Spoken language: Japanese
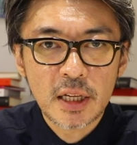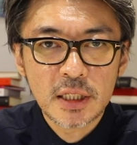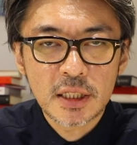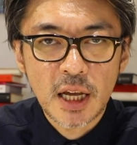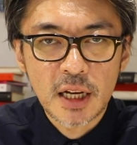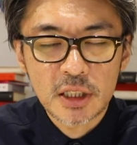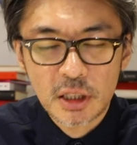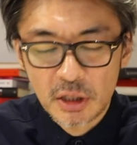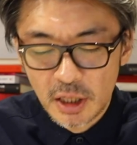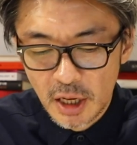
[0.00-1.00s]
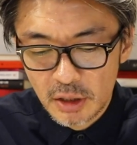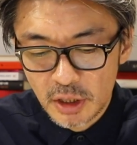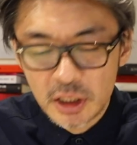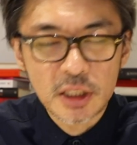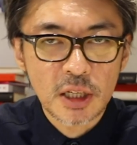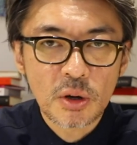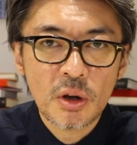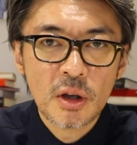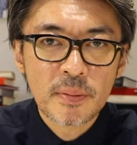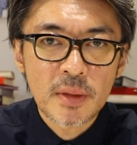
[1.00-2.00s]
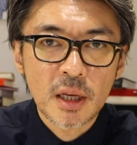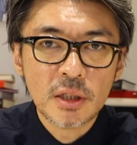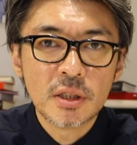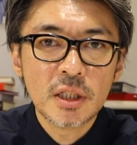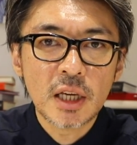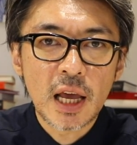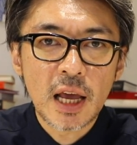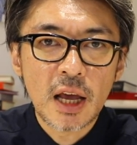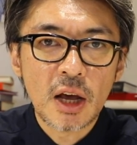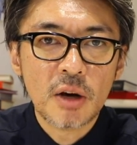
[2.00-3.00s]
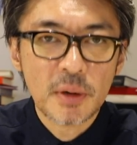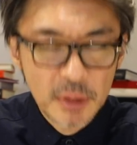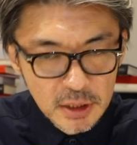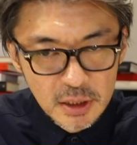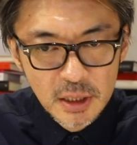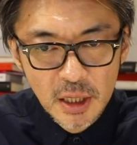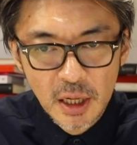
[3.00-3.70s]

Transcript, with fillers: に参加してくれたら嬉しいなというふうに、思います。